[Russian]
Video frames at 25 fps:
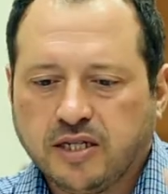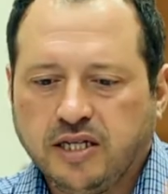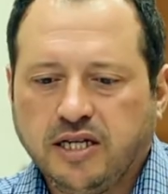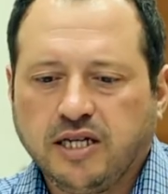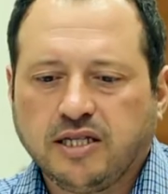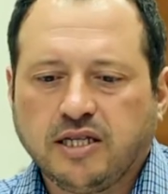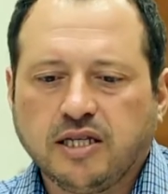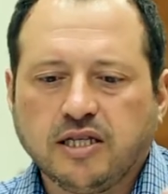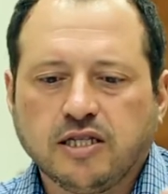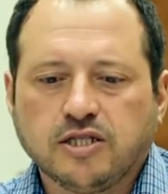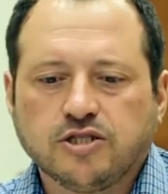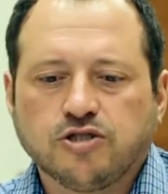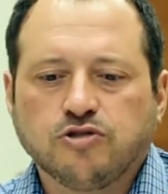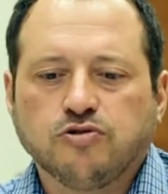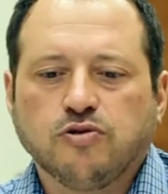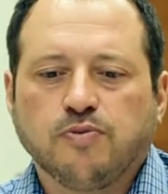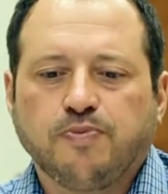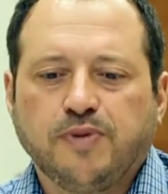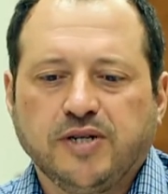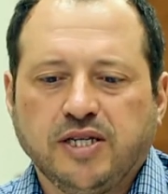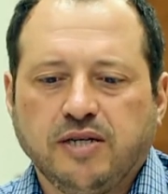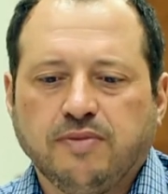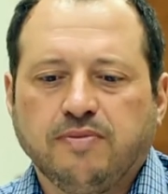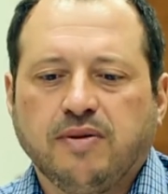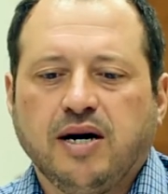И это должно
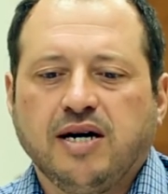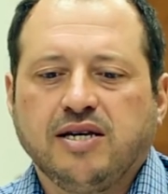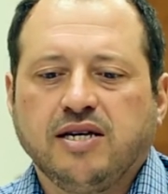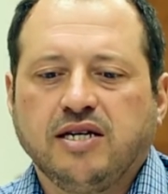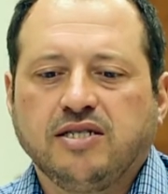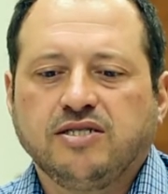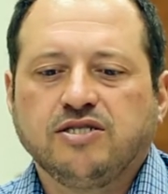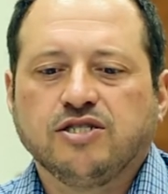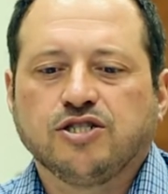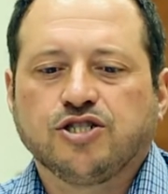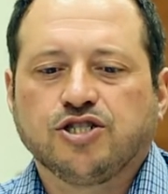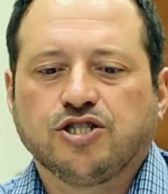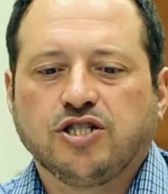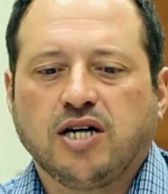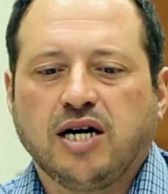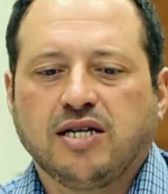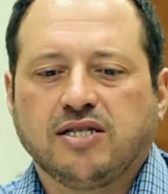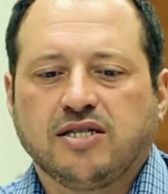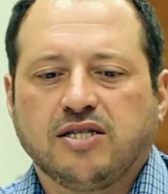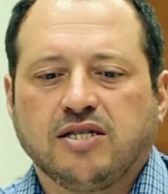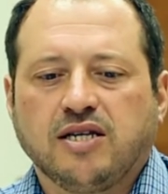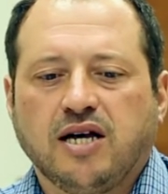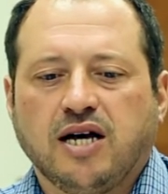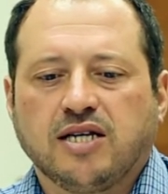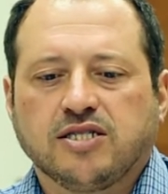понимание
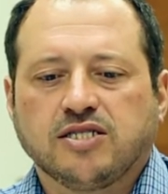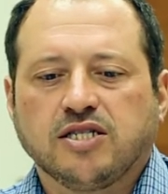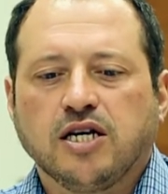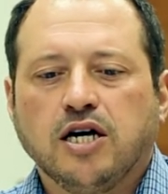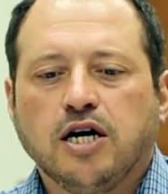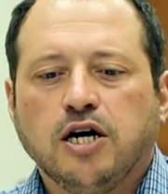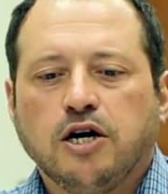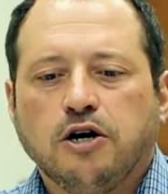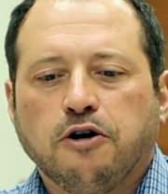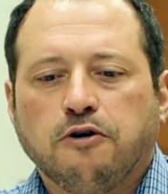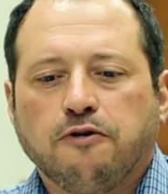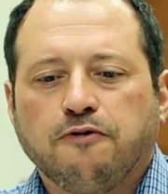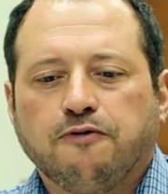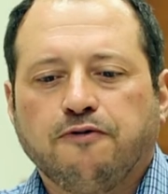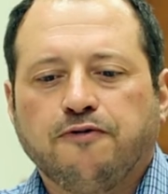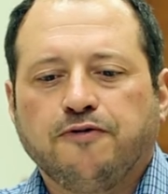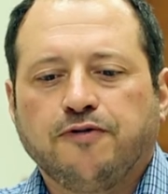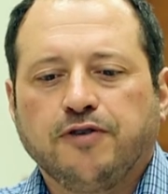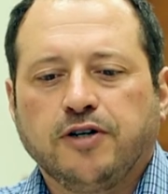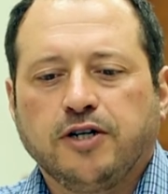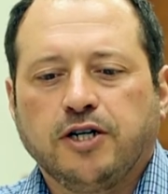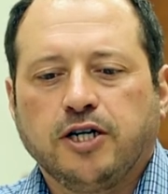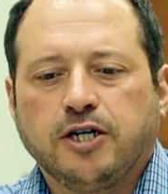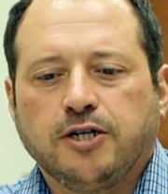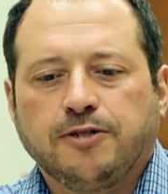держать нас
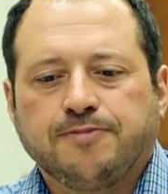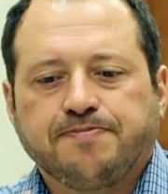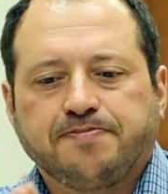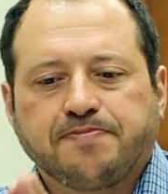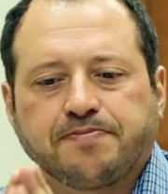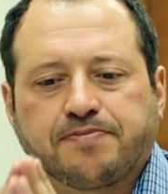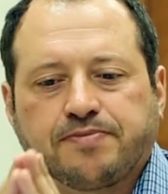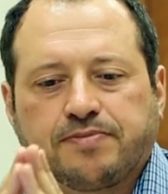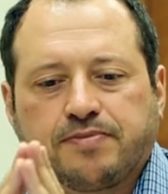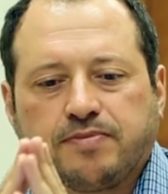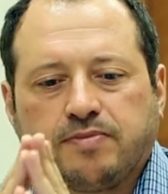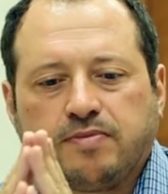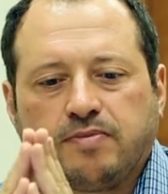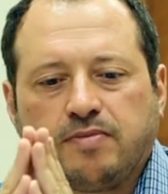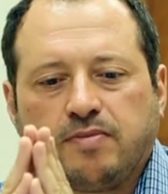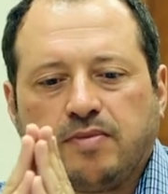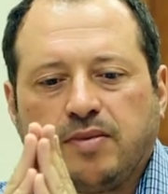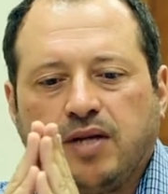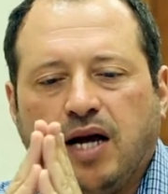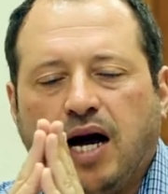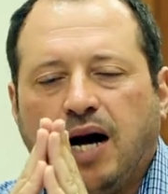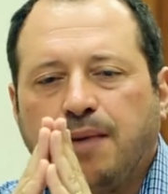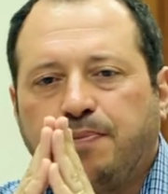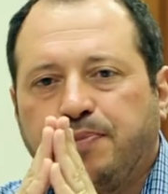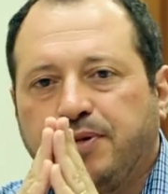в
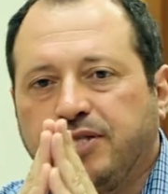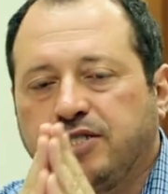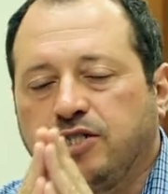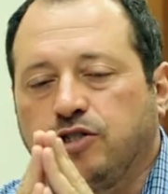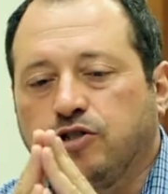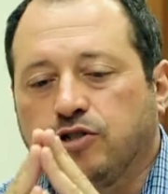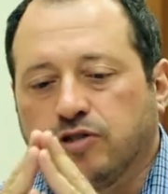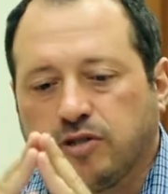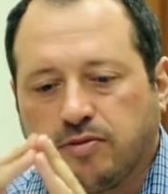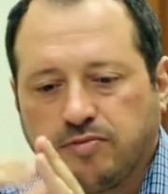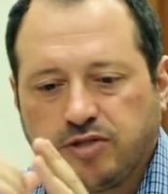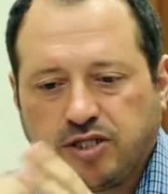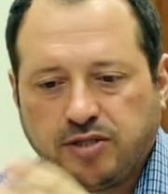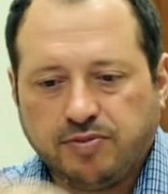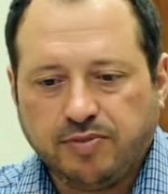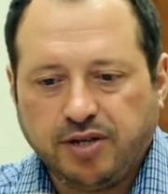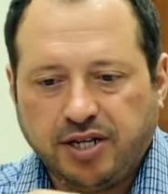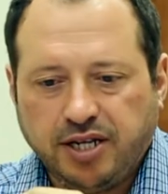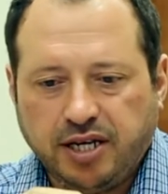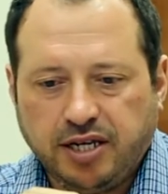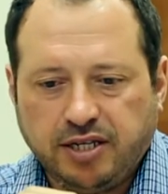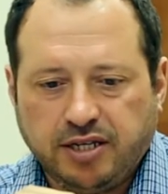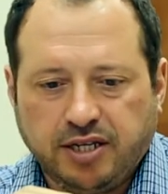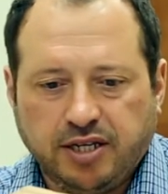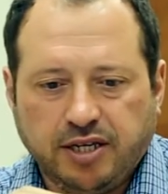определенном
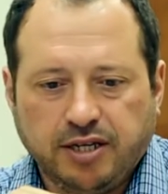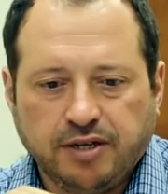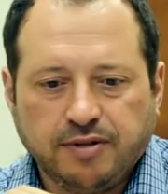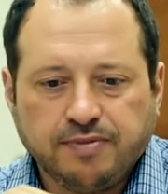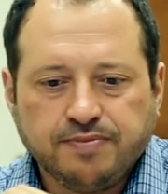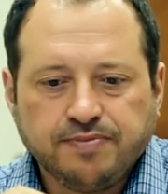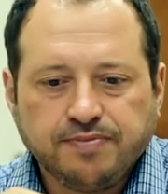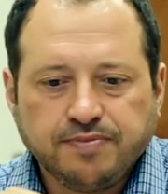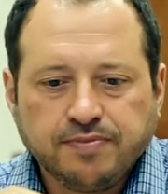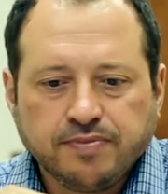смирении